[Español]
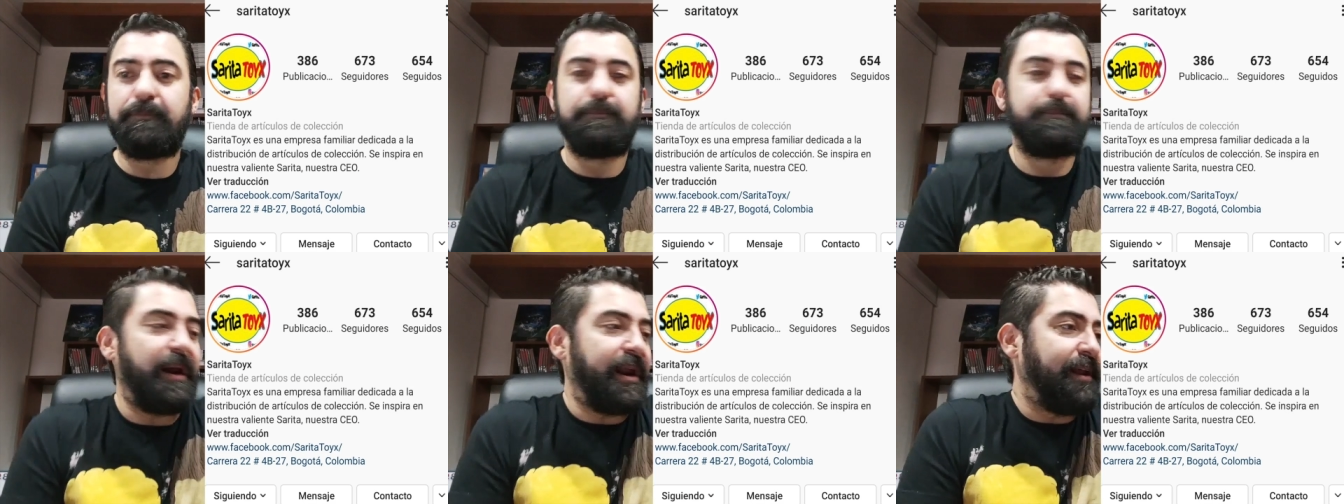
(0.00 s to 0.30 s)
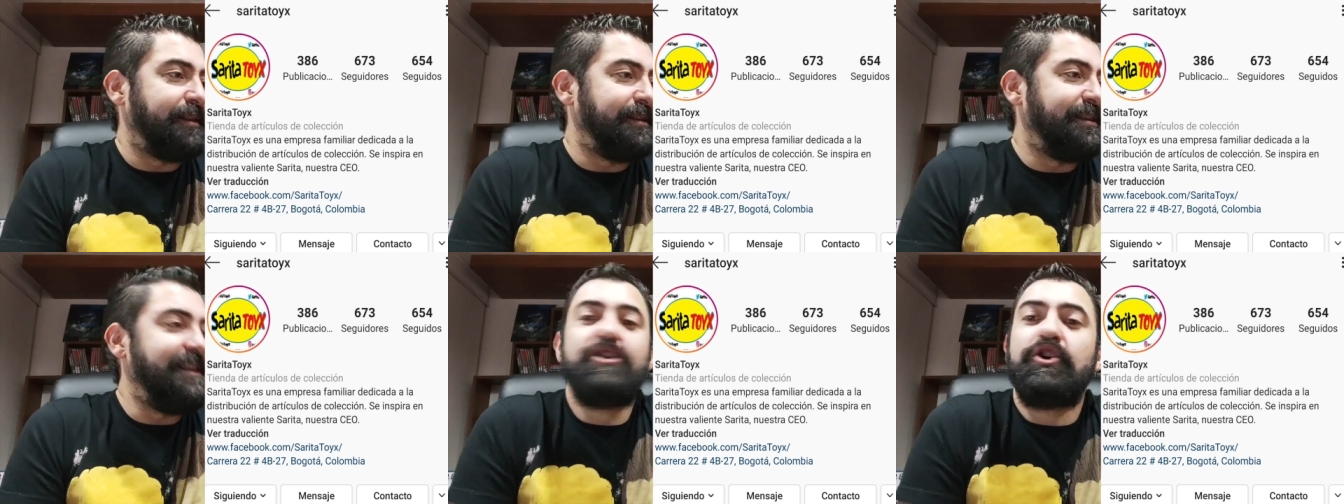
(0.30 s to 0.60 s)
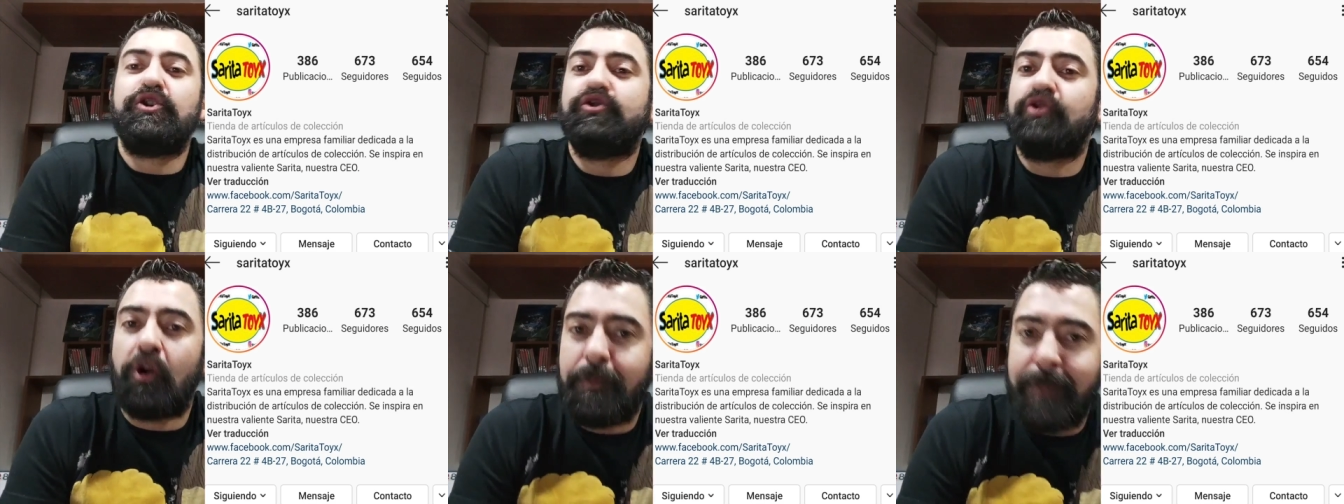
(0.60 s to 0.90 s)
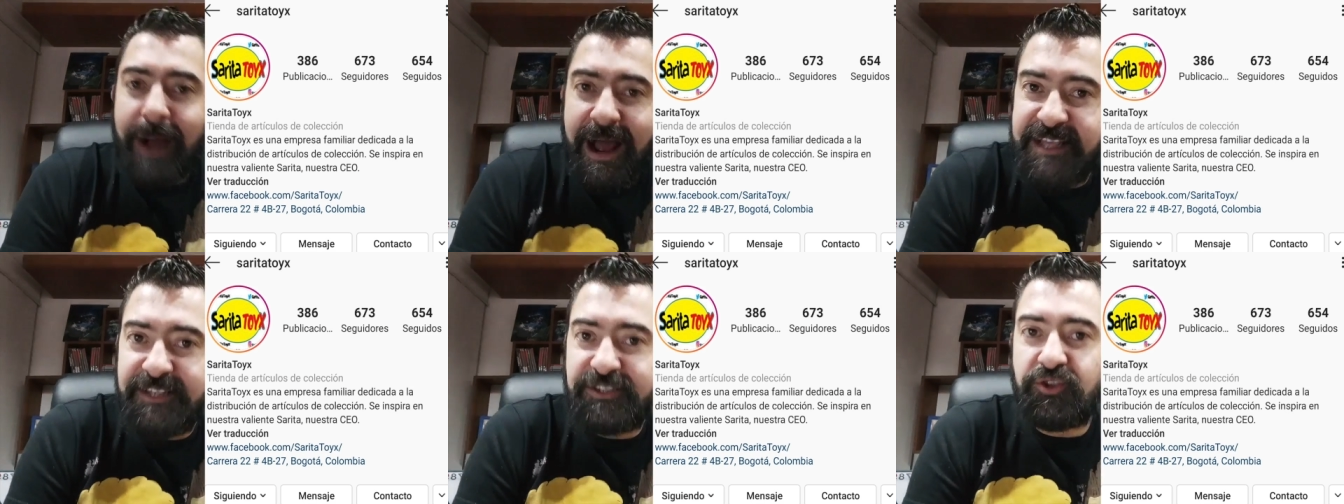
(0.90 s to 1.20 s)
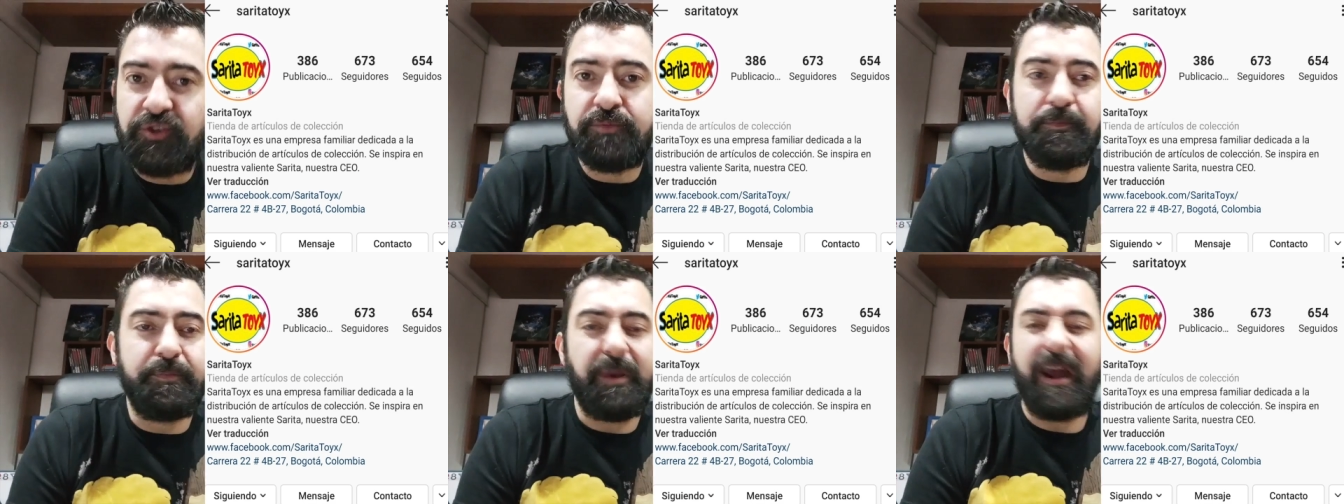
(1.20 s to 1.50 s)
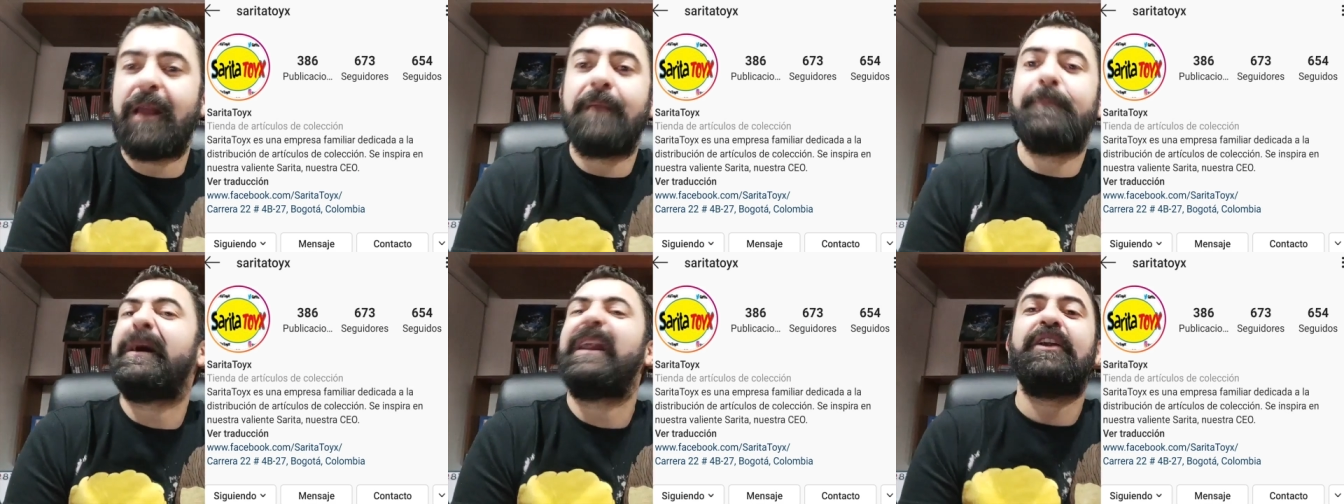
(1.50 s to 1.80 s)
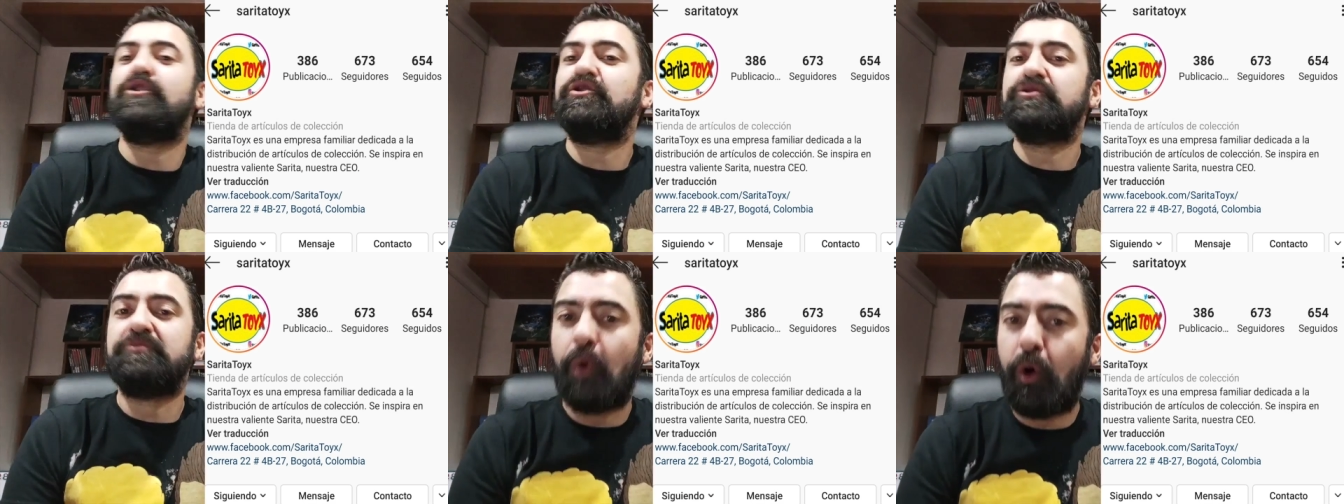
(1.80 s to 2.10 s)
para, niños normales, para,
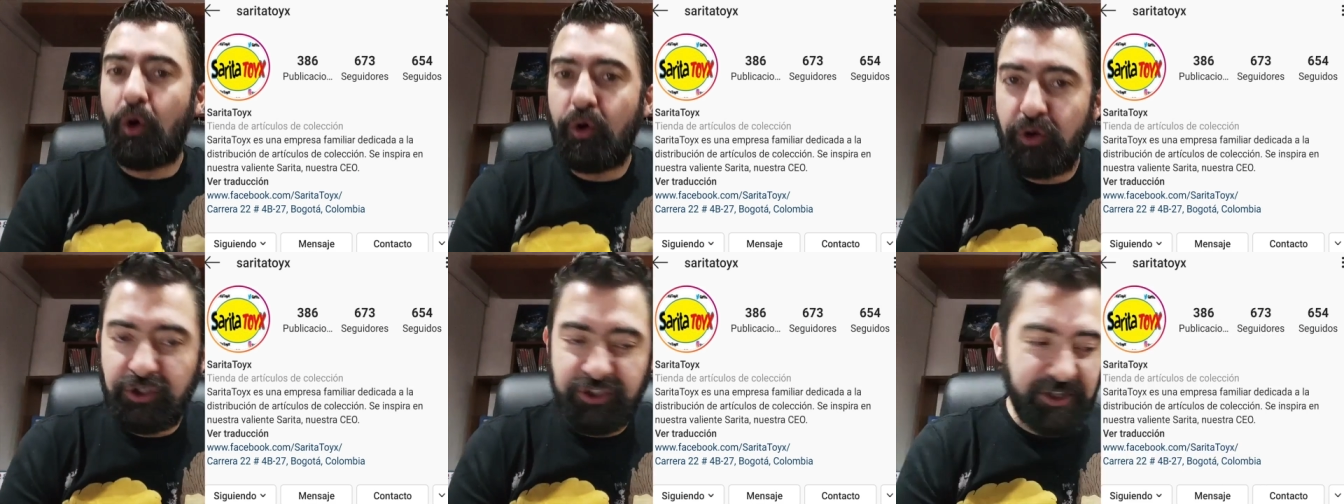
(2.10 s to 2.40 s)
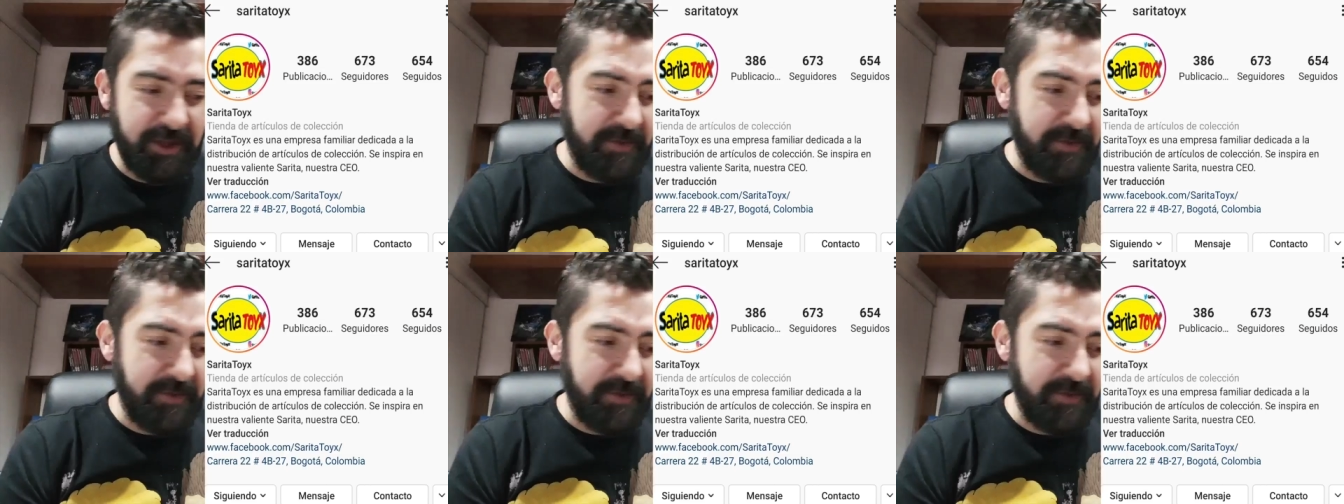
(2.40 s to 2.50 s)
para los moguls